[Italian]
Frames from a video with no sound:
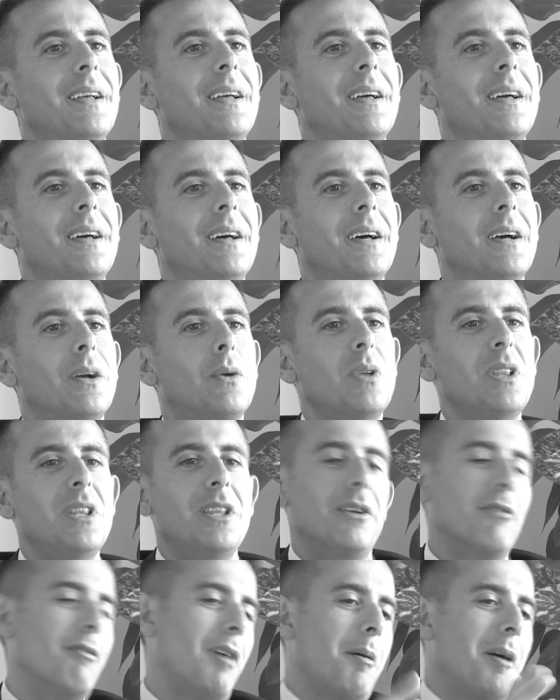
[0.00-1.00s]
eh,
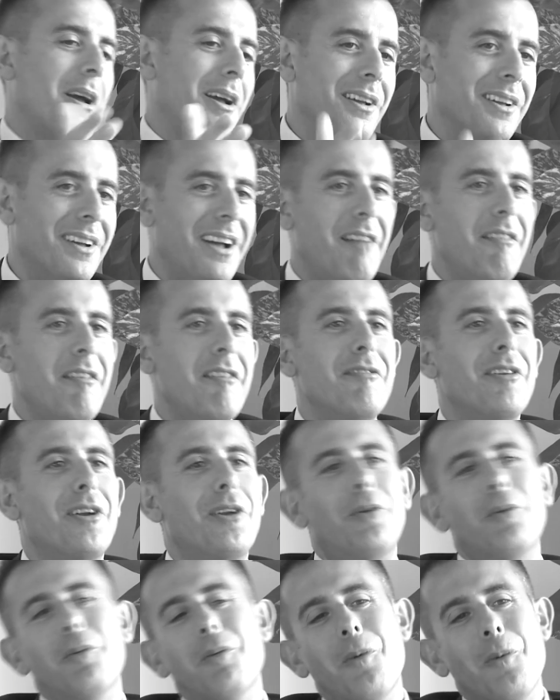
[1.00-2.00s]
quindi vabbè,
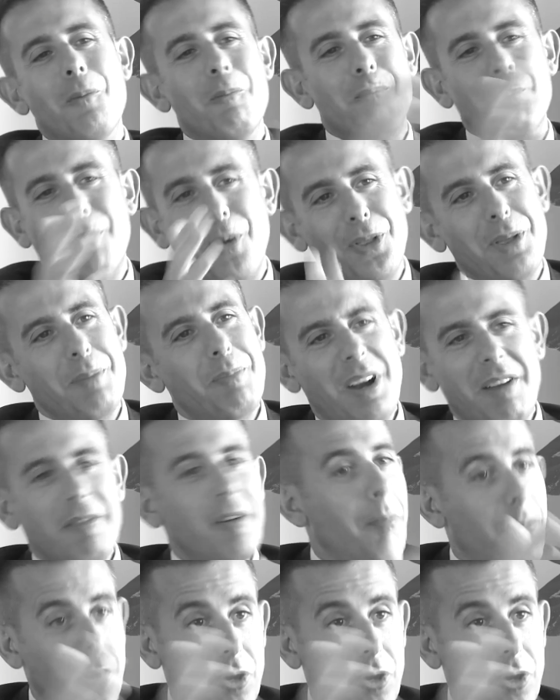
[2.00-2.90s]
avevano un po' di previa,